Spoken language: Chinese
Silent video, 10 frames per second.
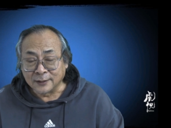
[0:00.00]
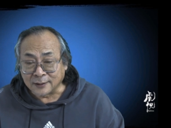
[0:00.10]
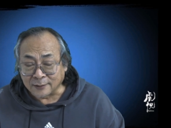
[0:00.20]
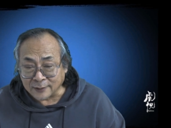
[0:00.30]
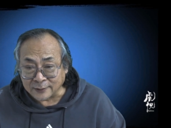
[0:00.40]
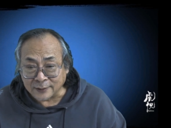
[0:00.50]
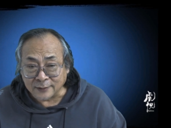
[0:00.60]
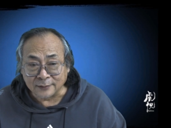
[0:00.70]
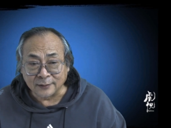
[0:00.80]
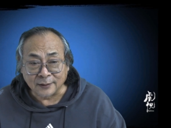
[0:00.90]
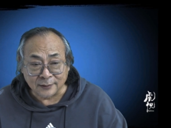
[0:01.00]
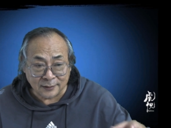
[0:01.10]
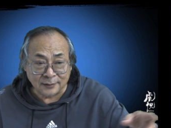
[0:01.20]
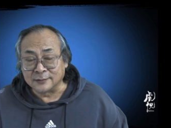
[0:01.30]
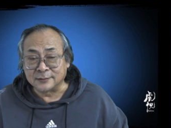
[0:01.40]
浩然呢，那个
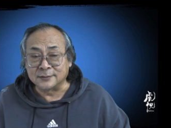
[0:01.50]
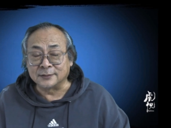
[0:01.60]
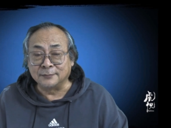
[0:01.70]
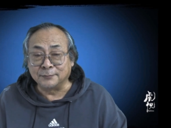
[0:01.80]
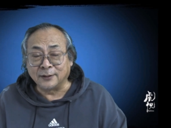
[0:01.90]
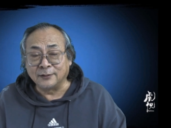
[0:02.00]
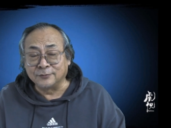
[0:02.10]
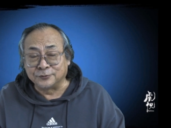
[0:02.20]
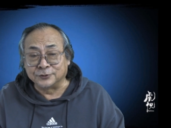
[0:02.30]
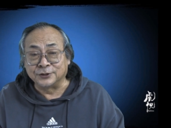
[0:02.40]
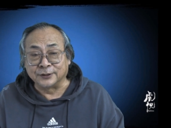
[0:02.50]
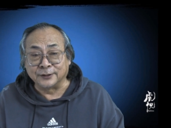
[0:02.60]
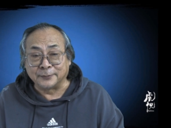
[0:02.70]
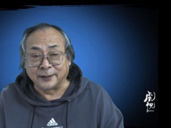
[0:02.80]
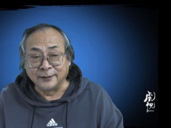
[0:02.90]
是四人帮扶持
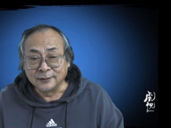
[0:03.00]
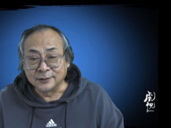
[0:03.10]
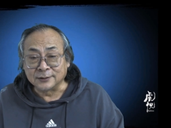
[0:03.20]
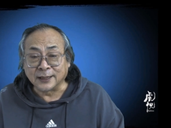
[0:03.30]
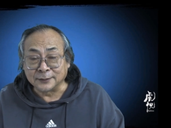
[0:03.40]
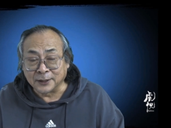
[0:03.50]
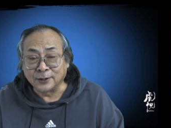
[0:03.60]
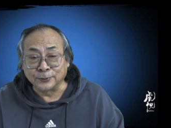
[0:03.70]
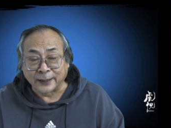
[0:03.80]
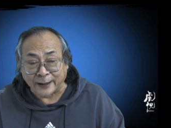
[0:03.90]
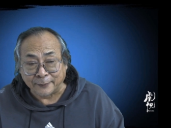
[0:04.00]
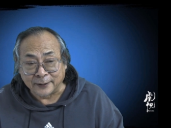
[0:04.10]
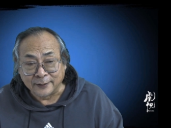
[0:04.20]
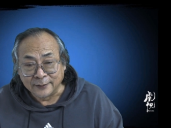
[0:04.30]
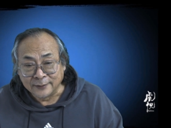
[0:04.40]
的嘛，是他们的后台
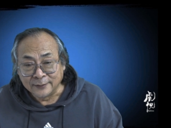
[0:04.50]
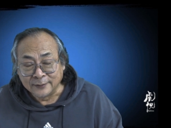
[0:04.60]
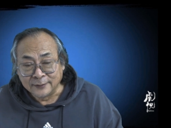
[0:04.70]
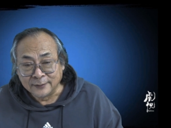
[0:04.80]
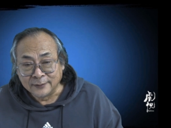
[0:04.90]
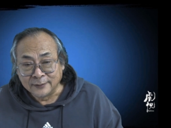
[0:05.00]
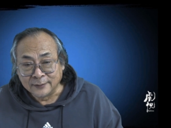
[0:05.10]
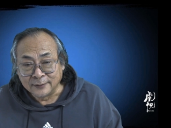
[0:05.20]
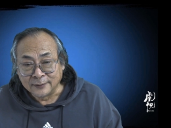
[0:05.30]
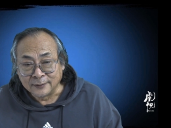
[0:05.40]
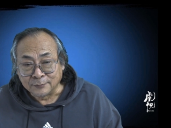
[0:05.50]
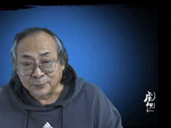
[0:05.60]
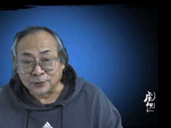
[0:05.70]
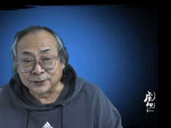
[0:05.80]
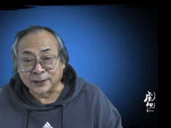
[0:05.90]
嘛。
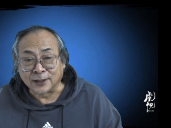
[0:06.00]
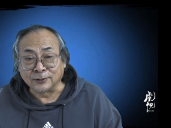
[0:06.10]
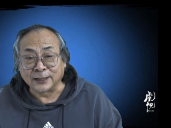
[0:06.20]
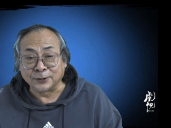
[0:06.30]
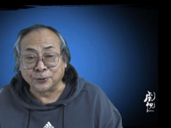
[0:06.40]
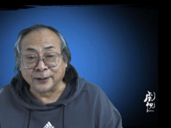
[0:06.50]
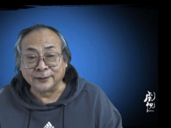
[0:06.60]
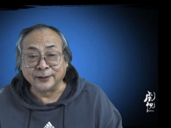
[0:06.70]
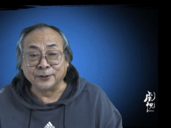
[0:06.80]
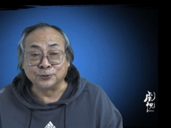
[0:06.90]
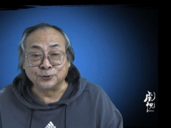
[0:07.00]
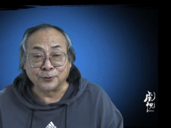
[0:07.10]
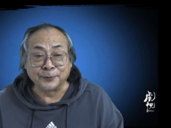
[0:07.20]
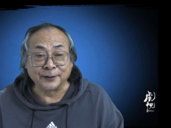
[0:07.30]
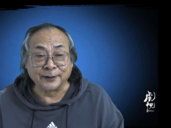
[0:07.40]
描写高大全的那种
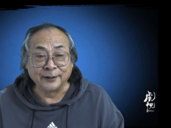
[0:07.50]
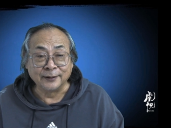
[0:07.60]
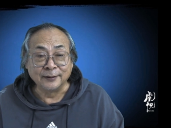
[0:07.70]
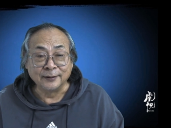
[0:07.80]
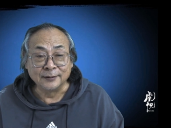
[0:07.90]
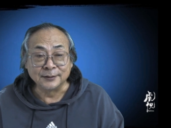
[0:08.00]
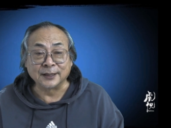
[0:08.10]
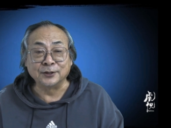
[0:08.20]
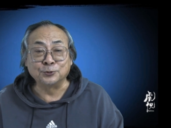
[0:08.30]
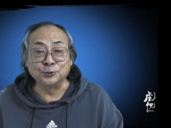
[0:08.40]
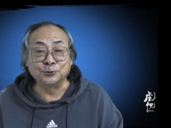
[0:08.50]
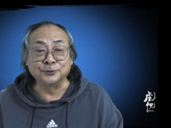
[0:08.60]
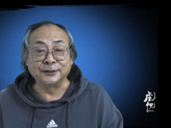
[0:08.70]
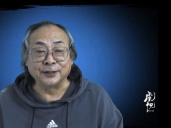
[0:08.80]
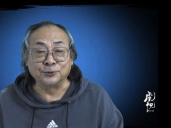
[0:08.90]
作品，三突出
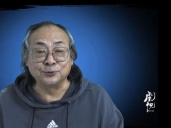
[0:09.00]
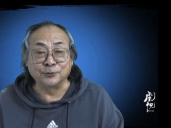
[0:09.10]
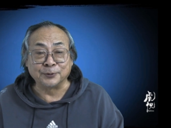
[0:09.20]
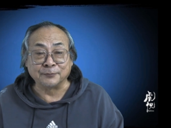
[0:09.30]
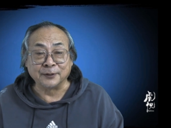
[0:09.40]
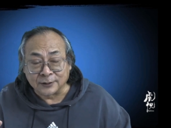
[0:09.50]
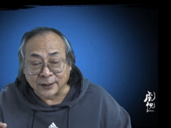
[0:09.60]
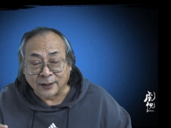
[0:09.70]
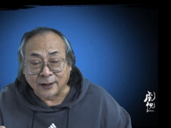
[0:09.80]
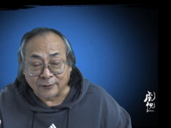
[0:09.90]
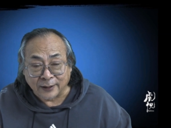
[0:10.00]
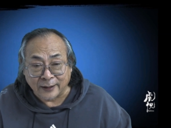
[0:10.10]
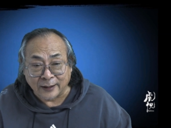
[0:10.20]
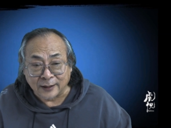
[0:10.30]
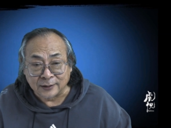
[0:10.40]
的那种作品嘛。这个浩然
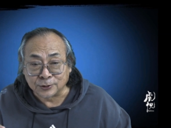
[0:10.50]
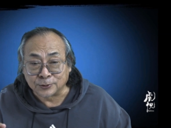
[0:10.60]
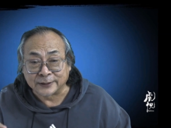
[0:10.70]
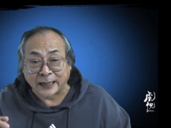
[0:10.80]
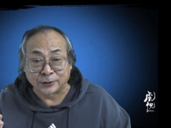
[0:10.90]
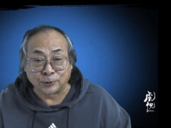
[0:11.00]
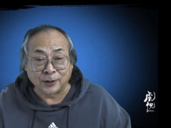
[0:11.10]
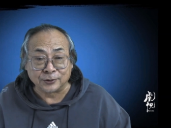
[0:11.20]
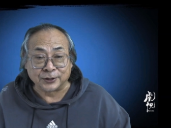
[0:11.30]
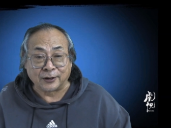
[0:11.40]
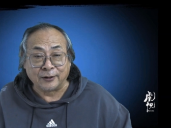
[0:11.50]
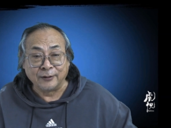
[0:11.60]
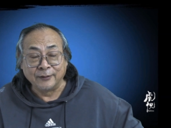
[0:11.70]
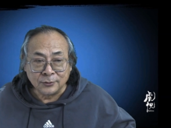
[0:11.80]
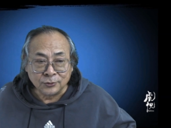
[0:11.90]
啊，就是打头号角。